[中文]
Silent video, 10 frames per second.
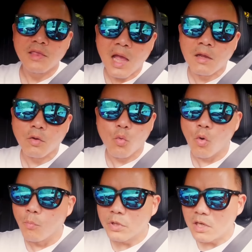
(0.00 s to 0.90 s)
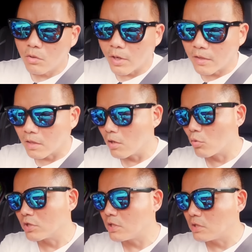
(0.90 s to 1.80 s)
但我不认为德
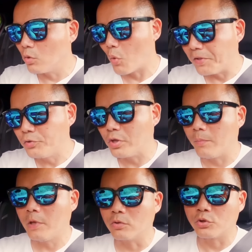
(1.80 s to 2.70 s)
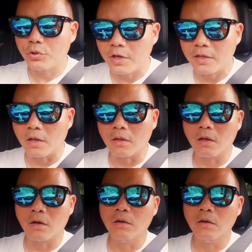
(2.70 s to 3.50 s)
国车是完全没有缺点的，